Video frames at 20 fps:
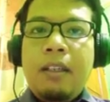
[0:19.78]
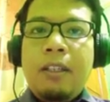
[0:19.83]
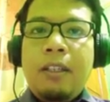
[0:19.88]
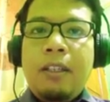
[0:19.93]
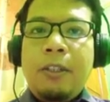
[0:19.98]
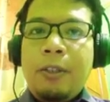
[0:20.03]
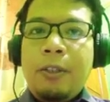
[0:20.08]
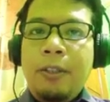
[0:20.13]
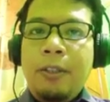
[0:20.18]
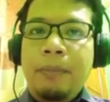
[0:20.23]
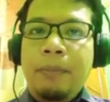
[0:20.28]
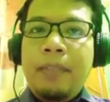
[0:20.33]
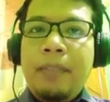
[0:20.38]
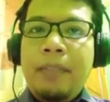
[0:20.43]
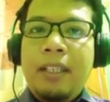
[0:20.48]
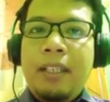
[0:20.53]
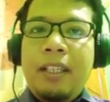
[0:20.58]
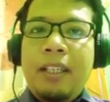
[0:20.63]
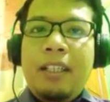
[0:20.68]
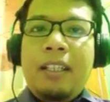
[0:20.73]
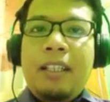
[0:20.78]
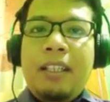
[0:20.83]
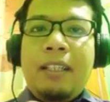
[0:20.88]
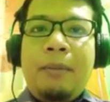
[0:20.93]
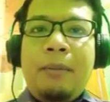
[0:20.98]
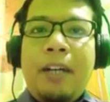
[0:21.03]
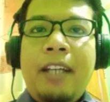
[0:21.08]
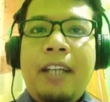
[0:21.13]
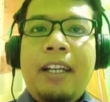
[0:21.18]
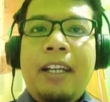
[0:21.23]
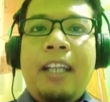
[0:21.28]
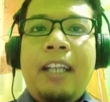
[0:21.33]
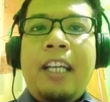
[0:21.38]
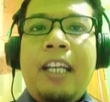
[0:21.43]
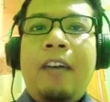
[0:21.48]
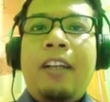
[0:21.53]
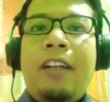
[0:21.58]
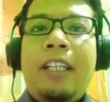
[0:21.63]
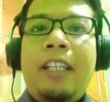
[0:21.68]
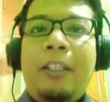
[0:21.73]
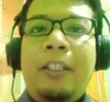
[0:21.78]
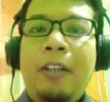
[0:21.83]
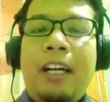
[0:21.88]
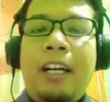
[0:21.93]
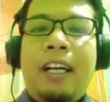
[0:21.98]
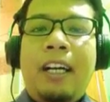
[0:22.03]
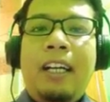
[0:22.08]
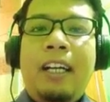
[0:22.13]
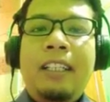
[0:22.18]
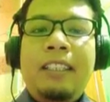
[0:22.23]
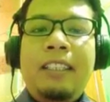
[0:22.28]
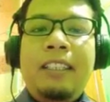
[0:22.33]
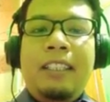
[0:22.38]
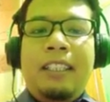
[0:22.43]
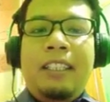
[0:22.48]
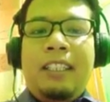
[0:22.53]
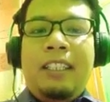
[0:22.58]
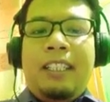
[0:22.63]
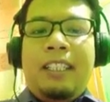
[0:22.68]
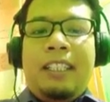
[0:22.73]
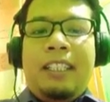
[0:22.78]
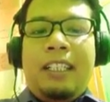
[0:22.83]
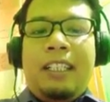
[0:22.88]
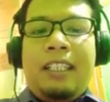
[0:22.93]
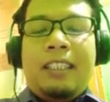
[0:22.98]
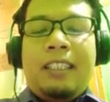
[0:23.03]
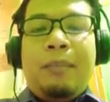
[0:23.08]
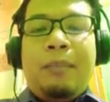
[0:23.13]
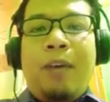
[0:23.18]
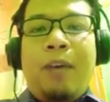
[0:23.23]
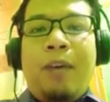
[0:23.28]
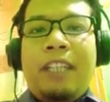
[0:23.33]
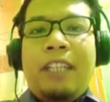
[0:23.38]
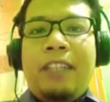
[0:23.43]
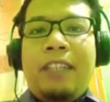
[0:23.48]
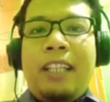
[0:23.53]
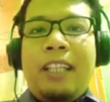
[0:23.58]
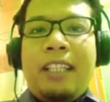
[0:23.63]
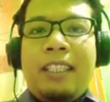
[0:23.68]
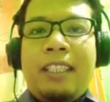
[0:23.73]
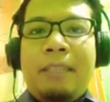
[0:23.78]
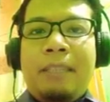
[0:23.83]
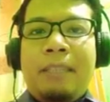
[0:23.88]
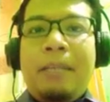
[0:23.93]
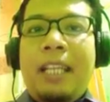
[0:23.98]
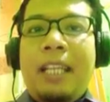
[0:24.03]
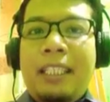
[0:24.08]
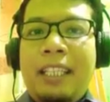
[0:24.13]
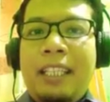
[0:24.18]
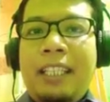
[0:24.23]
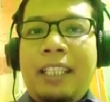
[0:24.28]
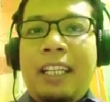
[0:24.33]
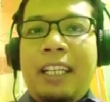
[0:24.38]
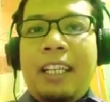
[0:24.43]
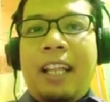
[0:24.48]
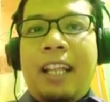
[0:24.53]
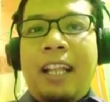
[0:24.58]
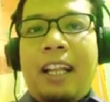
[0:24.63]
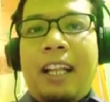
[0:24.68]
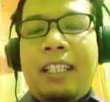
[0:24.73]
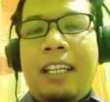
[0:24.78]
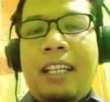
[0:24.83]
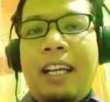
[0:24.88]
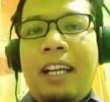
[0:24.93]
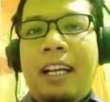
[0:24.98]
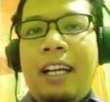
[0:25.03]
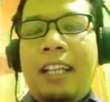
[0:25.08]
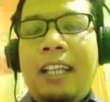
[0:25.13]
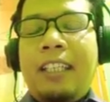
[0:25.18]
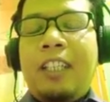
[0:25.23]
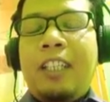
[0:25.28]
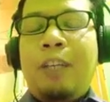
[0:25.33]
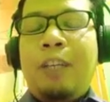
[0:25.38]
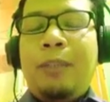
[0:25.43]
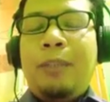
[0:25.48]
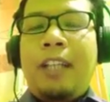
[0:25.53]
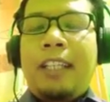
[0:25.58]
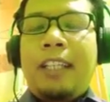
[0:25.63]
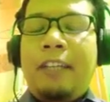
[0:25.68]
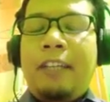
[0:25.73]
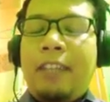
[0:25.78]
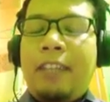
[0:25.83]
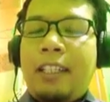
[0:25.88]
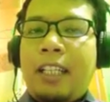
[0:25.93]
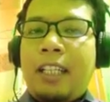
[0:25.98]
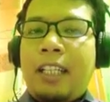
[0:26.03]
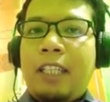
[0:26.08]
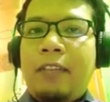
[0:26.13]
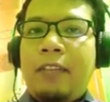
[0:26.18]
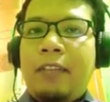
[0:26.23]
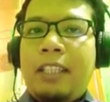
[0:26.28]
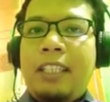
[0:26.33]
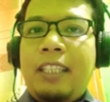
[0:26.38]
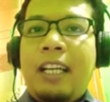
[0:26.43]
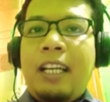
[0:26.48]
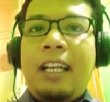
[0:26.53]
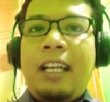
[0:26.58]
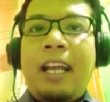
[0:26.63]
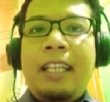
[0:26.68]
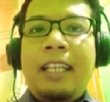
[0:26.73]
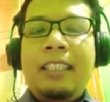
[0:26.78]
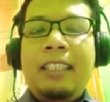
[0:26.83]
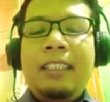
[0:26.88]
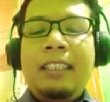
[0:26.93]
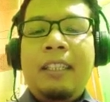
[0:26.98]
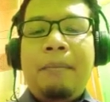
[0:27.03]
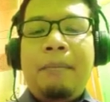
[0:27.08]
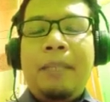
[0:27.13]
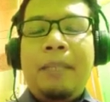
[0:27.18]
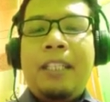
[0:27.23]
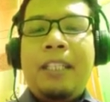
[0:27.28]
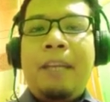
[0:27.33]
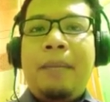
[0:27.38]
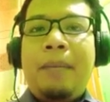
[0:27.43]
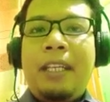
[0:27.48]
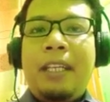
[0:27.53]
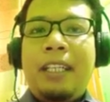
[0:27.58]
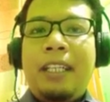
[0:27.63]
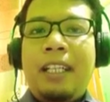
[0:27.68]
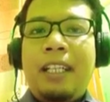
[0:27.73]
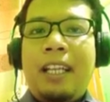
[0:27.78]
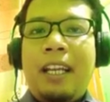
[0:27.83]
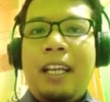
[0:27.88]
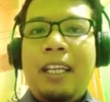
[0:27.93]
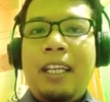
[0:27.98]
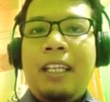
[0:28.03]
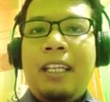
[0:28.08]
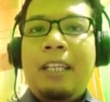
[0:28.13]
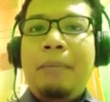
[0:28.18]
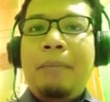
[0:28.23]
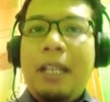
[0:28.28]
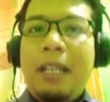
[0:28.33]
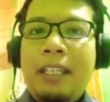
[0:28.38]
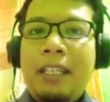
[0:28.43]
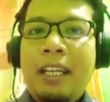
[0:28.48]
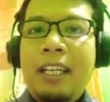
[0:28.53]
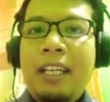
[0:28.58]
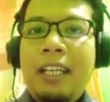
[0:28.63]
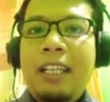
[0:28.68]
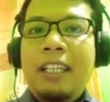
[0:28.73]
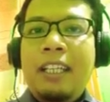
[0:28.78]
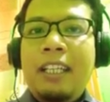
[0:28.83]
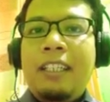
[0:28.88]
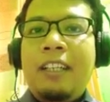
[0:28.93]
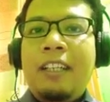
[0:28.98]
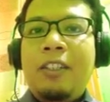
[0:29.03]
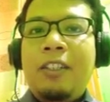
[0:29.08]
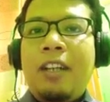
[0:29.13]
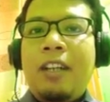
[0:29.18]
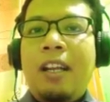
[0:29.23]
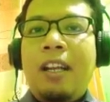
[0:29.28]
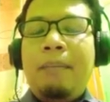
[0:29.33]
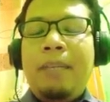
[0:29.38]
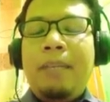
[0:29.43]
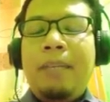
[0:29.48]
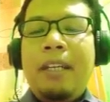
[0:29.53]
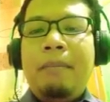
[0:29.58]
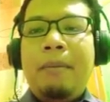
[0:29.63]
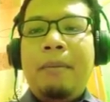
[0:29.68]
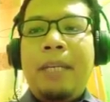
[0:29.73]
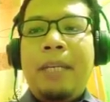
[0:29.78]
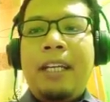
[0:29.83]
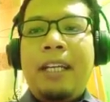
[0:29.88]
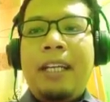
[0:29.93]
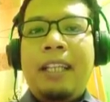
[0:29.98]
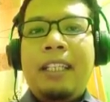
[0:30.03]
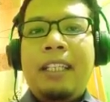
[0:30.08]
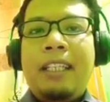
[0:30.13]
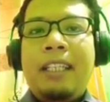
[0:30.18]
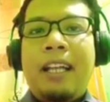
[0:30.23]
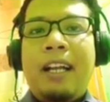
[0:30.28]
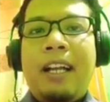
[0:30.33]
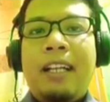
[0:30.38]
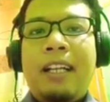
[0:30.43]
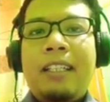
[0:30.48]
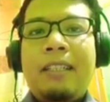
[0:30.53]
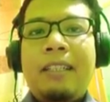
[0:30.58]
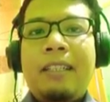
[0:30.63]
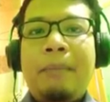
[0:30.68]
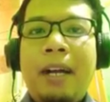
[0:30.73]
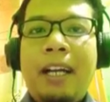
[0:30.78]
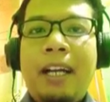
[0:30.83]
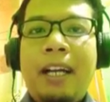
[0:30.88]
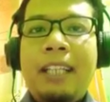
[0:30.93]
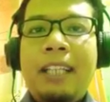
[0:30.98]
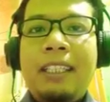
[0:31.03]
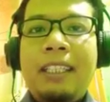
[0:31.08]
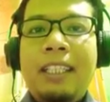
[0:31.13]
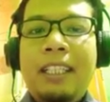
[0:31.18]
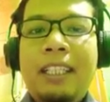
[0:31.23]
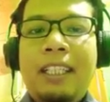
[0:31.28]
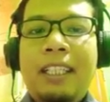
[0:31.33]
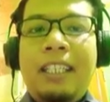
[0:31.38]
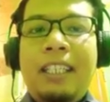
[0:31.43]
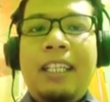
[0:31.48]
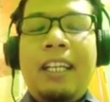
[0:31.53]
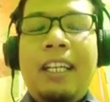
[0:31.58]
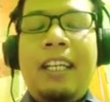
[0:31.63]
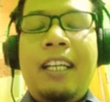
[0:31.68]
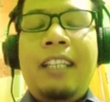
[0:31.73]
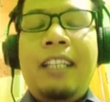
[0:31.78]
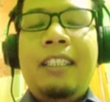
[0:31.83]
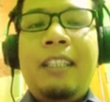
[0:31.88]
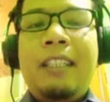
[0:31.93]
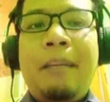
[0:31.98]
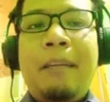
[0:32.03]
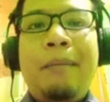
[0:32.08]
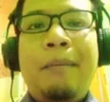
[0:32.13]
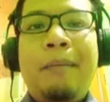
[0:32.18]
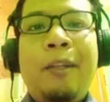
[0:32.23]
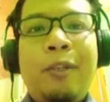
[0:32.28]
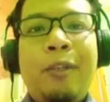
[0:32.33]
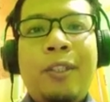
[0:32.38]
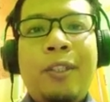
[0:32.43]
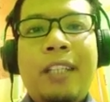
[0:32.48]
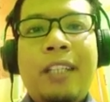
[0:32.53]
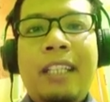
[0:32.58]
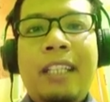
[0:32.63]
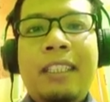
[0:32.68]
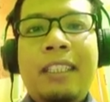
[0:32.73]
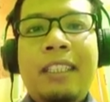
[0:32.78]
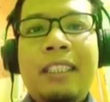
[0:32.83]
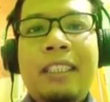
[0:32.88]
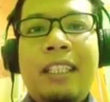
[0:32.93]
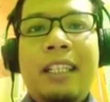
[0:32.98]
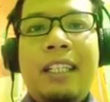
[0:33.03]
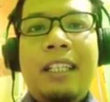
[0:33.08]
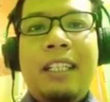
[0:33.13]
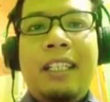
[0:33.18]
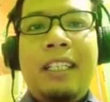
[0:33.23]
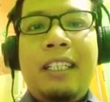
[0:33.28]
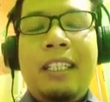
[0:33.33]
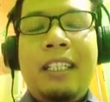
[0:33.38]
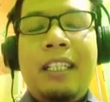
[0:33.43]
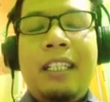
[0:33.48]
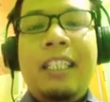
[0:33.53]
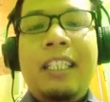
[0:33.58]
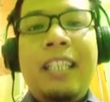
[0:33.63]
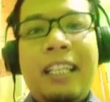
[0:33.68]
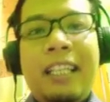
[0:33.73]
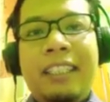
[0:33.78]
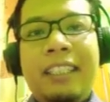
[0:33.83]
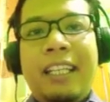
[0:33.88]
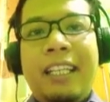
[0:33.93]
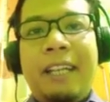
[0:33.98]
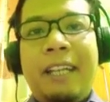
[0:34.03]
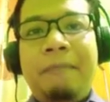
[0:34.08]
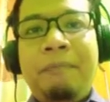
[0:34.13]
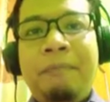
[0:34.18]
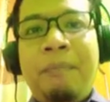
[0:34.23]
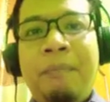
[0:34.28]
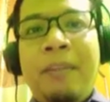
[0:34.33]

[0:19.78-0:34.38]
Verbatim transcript: Cukup? Semoga dengan diawali doa, Eh, semua aktivitas belajar yang kita laksanakan ataupun aktivitas-aktivitas yang lain bisa bernilai ibadah dan juga lebih memberikan kita semangat dan meluruskan uh, niatnya.